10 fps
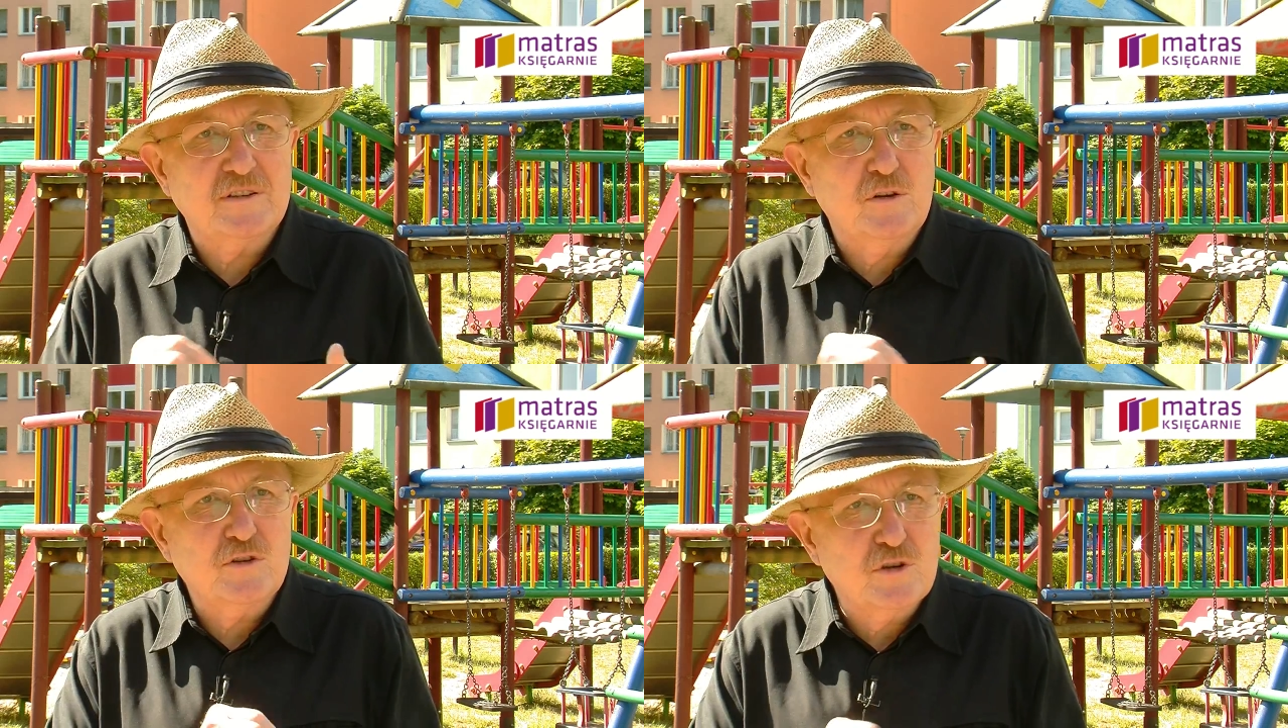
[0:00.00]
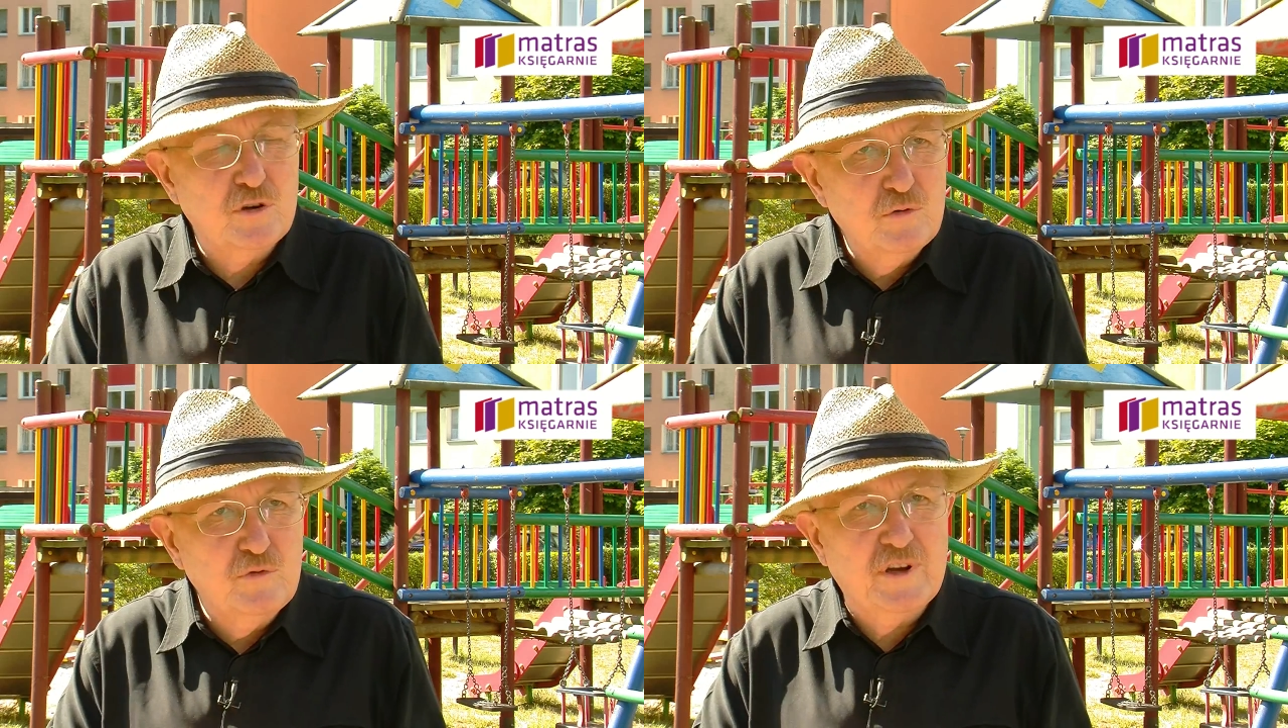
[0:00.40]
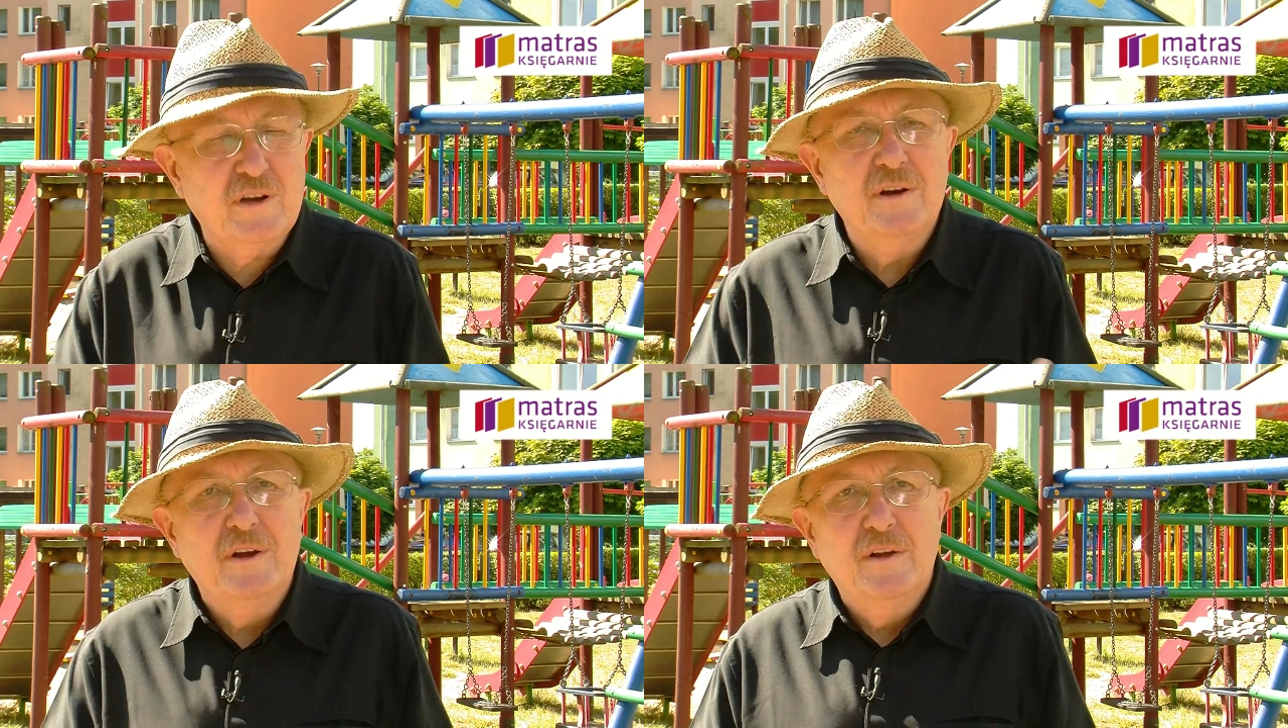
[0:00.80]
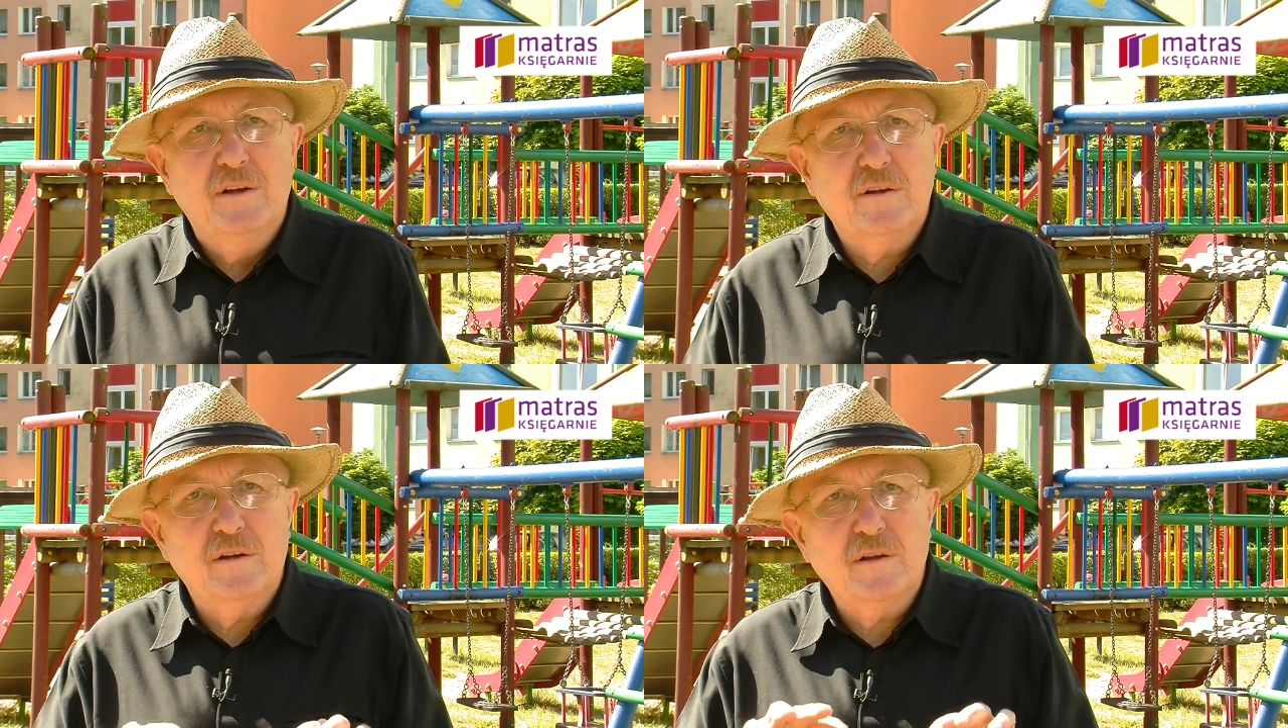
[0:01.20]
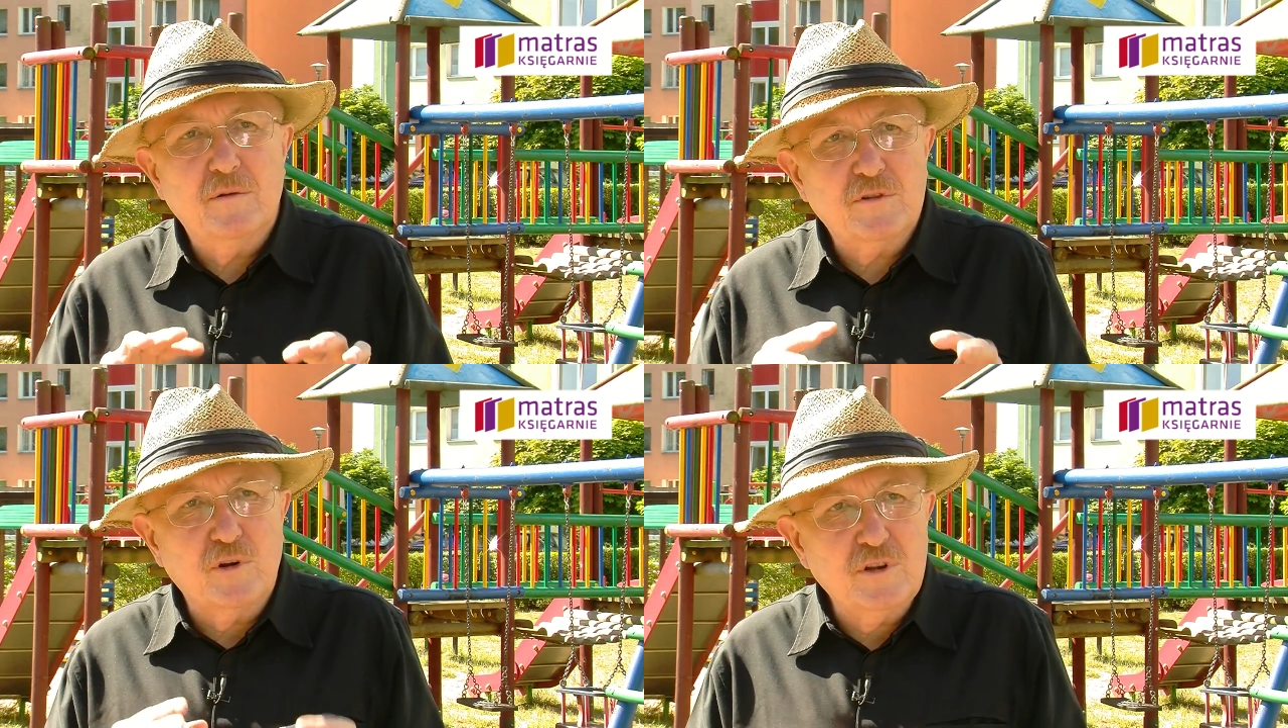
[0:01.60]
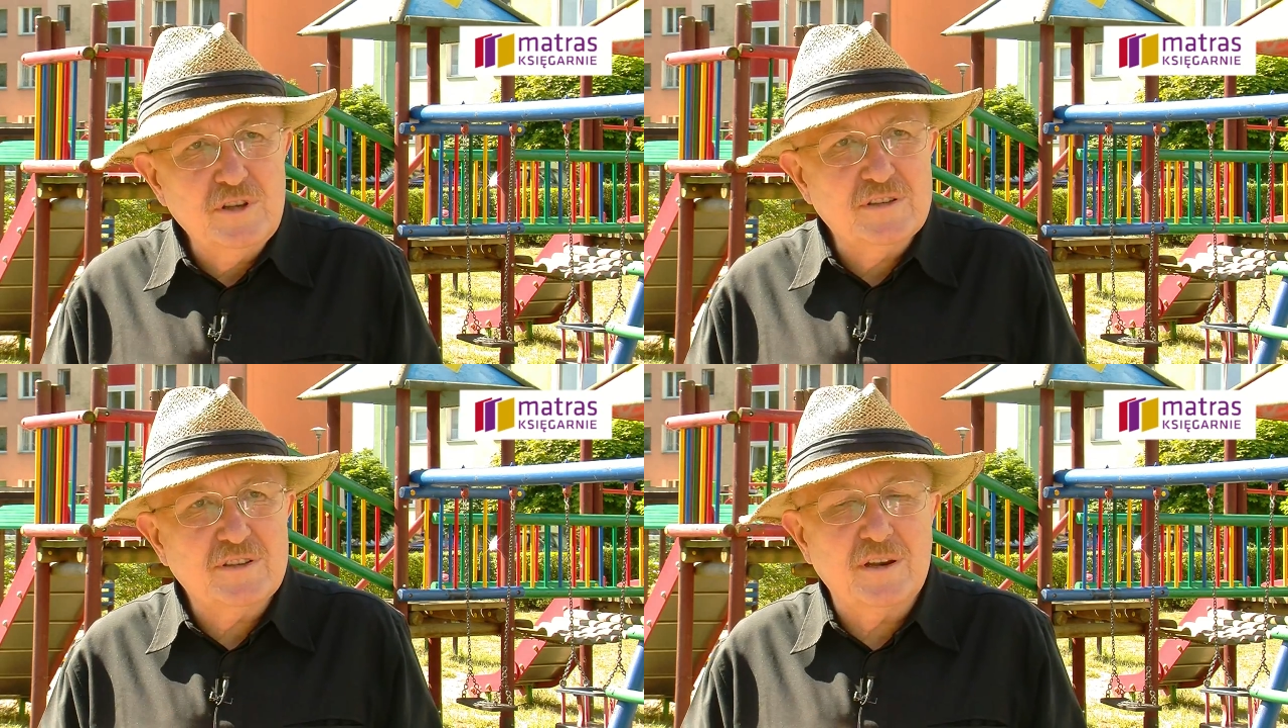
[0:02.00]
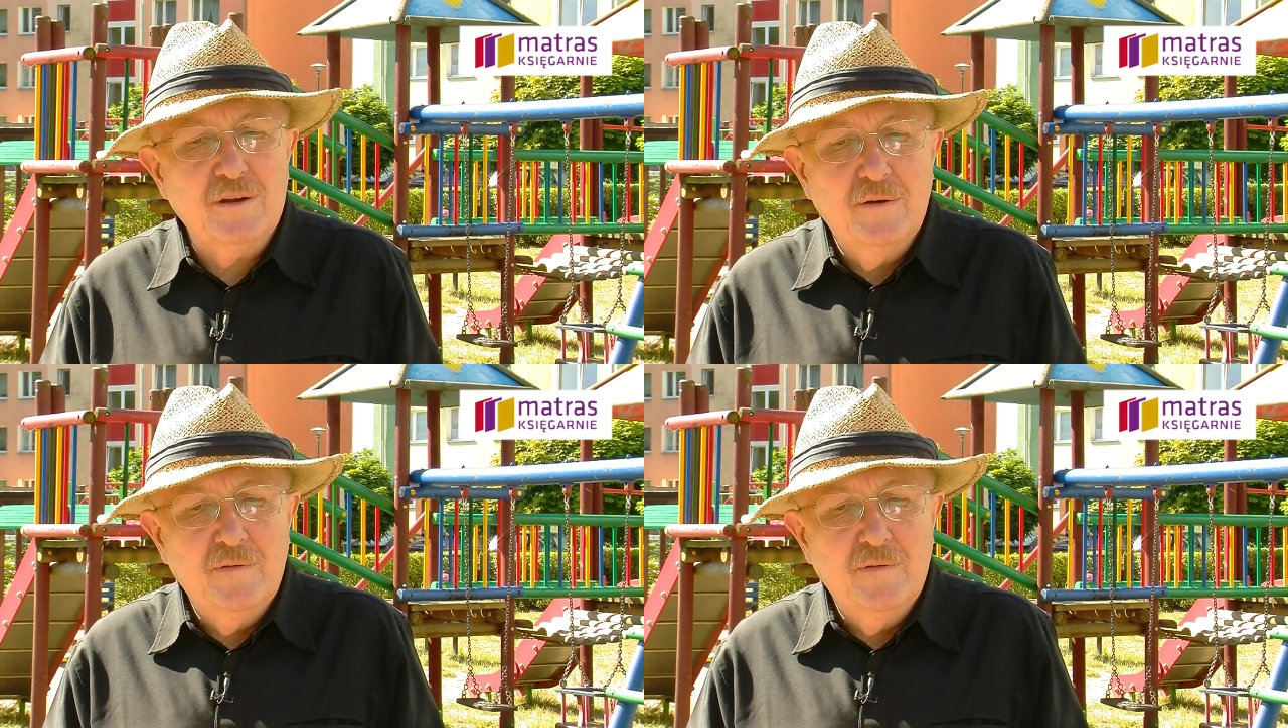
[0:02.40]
zaostrzony ołówek, e, tornister.